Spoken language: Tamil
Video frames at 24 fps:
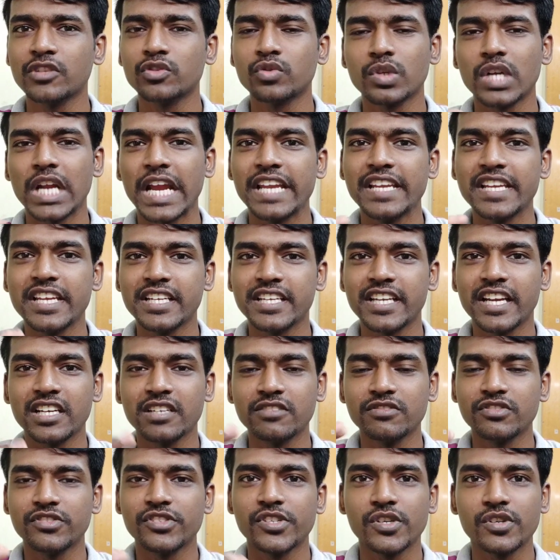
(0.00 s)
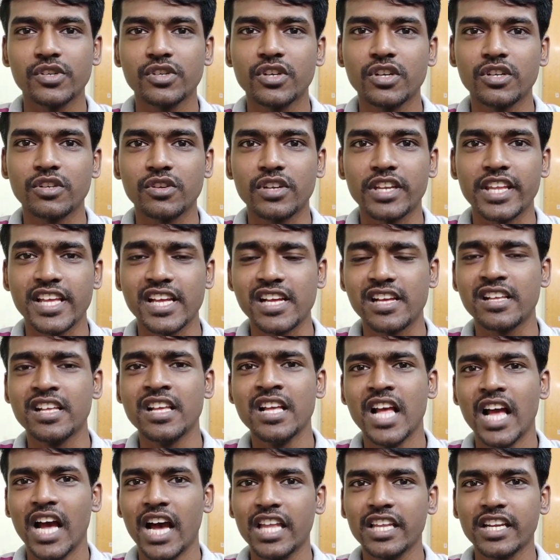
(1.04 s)
ஏதாச்சும் ஒரு ஹைலைட்டான விஷயம் இருக்கணும் இல்லையா
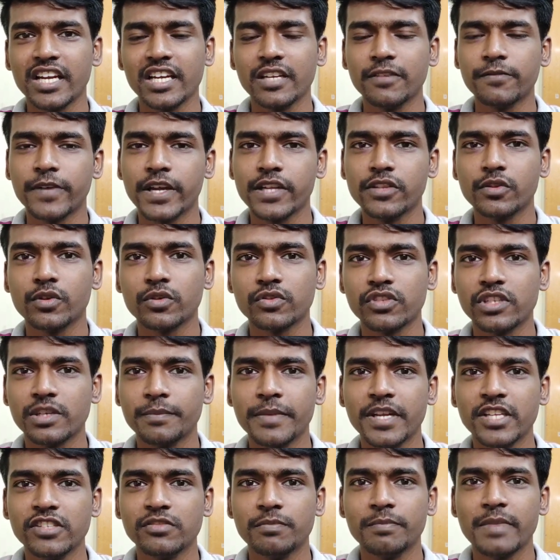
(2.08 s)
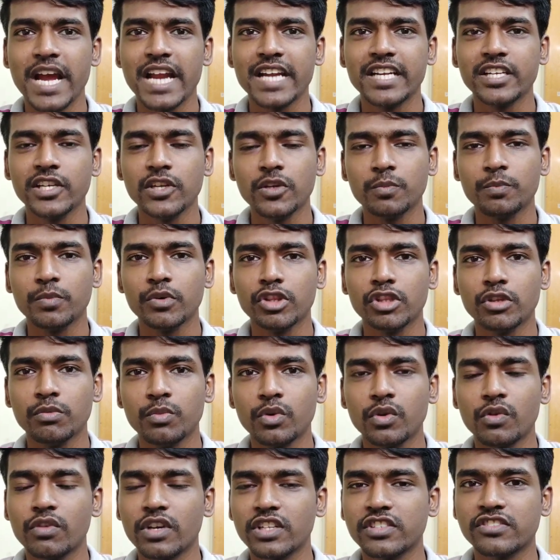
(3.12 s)
அதுக்காக ஃபைவ் தௌசண்ட் இமேஜ் பேட்டரி முப்பத்தி
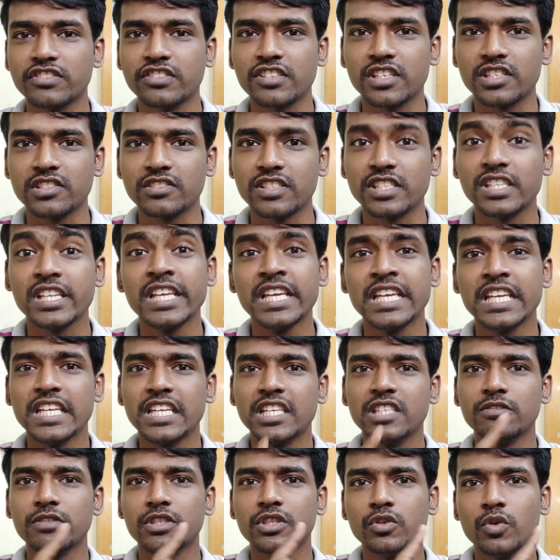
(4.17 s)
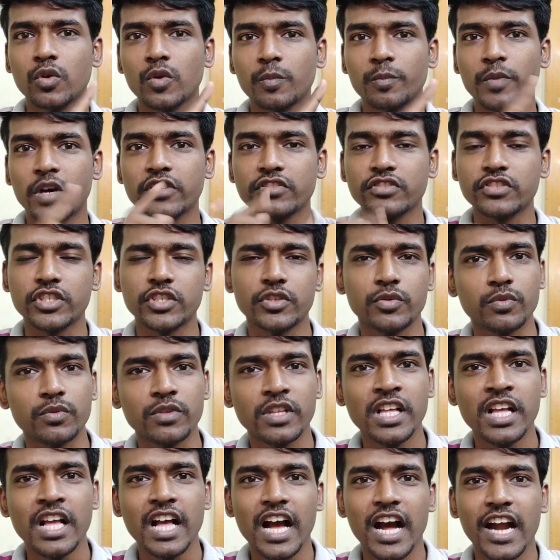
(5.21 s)
மூணு வாட்ஸ் சார்ஜர் இது வந்து ஒரு பாசிட்டிவ்
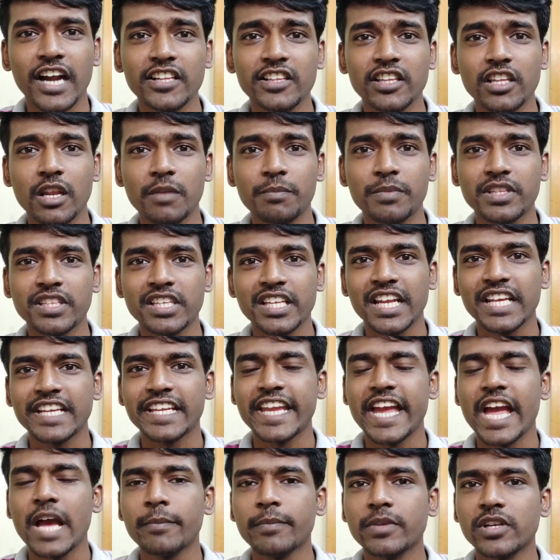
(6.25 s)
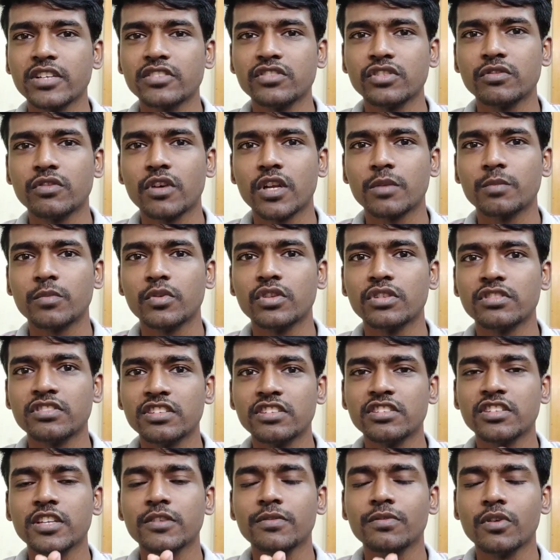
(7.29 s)
அடுத்ததாக பார்த்தீங்கன்னா கேமராஸ்னு வரும்போது
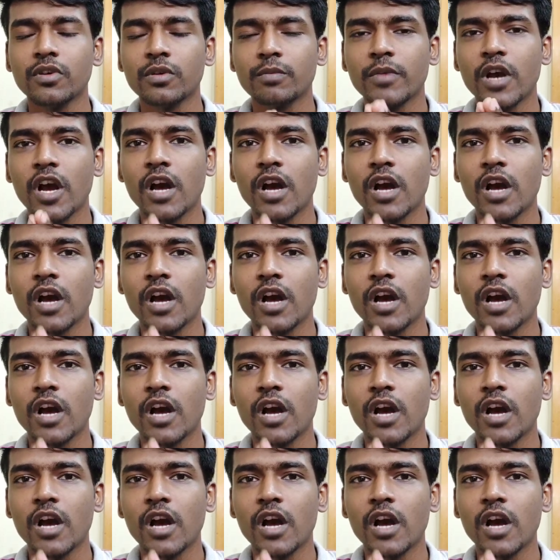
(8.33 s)
சிக்ஸ்டி ஃபோர்